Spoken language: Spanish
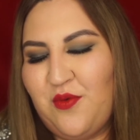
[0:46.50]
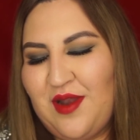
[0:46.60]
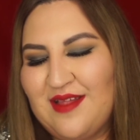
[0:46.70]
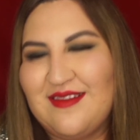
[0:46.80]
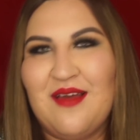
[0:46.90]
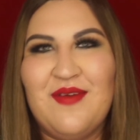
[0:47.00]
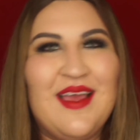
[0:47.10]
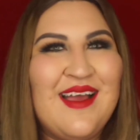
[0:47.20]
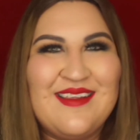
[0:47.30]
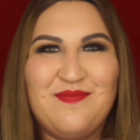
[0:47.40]
por unas
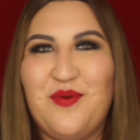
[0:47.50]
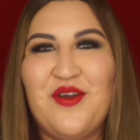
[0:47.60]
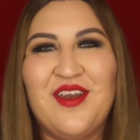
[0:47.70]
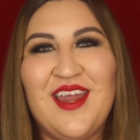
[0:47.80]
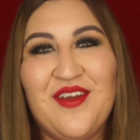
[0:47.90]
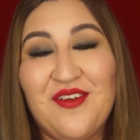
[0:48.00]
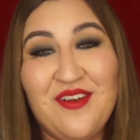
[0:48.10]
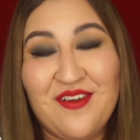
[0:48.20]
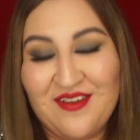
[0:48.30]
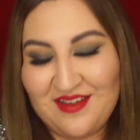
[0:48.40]
abejas, por
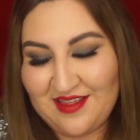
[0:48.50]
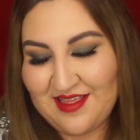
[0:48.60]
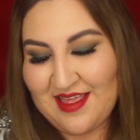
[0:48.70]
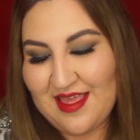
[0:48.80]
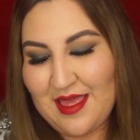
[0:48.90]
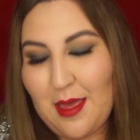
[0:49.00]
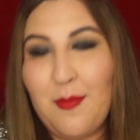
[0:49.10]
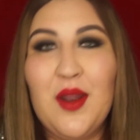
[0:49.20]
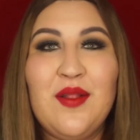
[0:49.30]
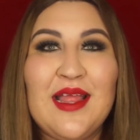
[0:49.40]
no?
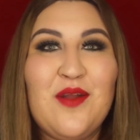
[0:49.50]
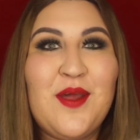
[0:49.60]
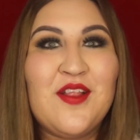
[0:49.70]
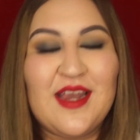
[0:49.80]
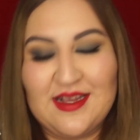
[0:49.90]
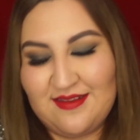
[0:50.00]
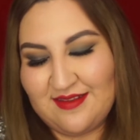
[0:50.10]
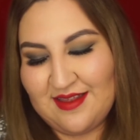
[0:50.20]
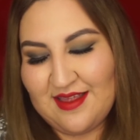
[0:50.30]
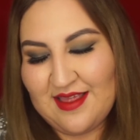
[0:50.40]
Pregunta número
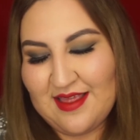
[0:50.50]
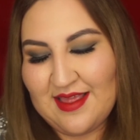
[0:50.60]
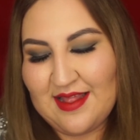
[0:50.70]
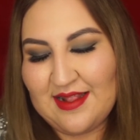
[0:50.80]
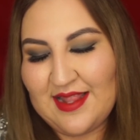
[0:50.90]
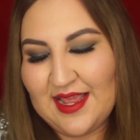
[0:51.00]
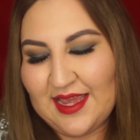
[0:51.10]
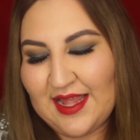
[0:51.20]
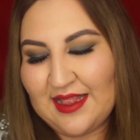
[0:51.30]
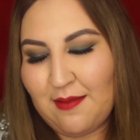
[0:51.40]
3. ¿De
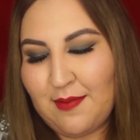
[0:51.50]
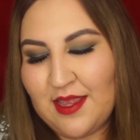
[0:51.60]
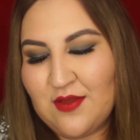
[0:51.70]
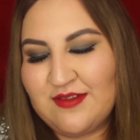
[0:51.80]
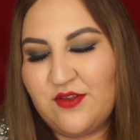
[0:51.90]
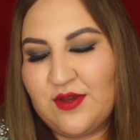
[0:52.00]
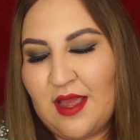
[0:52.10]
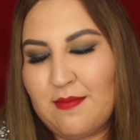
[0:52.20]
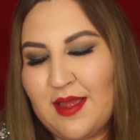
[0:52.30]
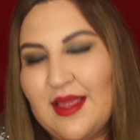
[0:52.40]
qué tamaño es tu
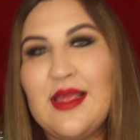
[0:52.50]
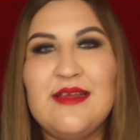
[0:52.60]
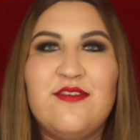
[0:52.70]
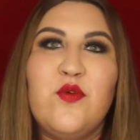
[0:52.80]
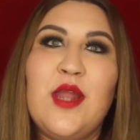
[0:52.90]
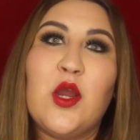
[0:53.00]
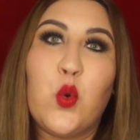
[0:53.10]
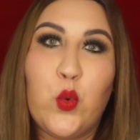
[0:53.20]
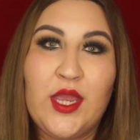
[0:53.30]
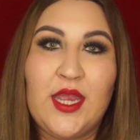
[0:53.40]
cama? Es una
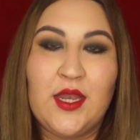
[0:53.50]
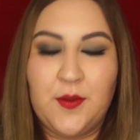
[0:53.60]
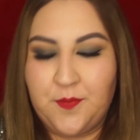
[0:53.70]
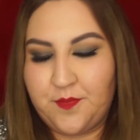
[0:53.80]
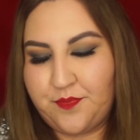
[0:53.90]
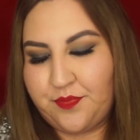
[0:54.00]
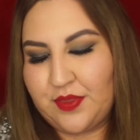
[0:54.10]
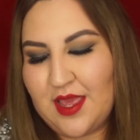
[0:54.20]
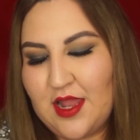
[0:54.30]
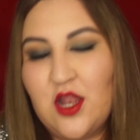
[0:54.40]
queen.
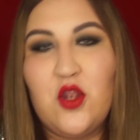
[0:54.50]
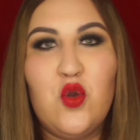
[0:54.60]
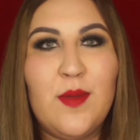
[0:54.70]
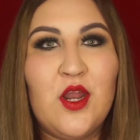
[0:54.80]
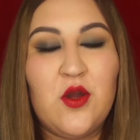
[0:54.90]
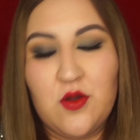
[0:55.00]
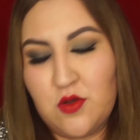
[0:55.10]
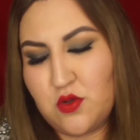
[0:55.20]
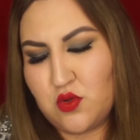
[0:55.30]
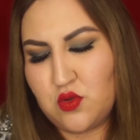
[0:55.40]

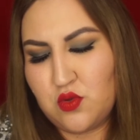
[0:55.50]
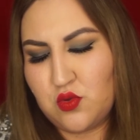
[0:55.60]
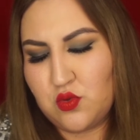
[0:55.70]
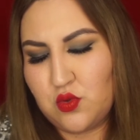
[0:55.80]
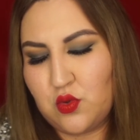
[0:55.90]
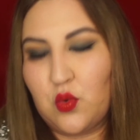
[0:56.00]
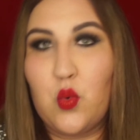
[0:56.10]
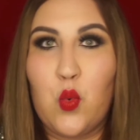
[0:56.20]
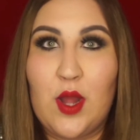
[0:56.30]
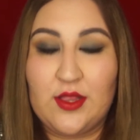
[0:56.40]
Número
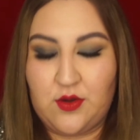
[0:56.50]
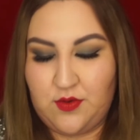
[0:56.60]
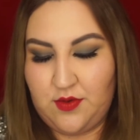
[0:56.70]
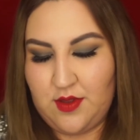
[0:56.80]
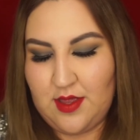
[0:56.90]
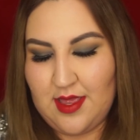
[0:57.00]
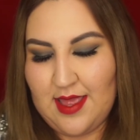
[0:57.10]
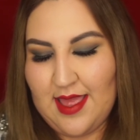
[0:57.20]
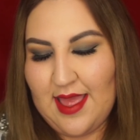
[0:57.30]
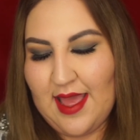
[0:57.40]
4.
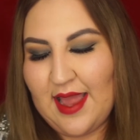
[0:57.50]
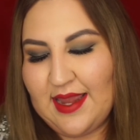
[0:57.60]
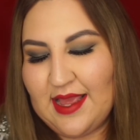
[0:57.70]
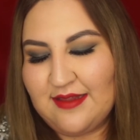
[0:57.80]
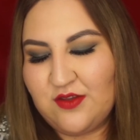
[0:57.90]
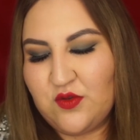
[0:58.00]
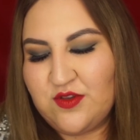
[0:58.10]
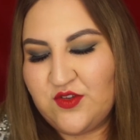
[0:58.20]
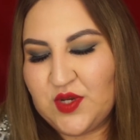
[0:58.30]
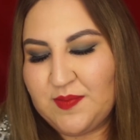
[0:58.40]
¿Harías un
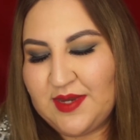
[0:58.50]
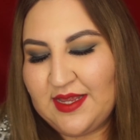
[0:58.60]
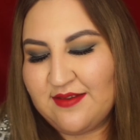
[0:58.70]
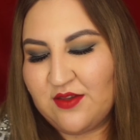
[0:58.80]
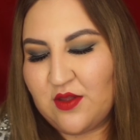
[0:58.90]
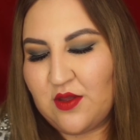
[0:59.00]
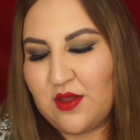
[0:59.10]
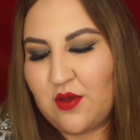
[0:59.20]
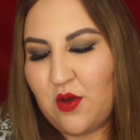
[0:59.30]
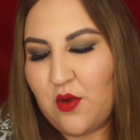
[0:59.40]
striptease
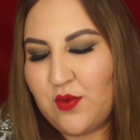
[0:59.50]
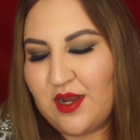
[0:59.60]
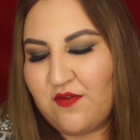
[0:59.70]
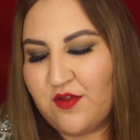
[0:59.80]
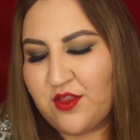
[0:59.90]
o una,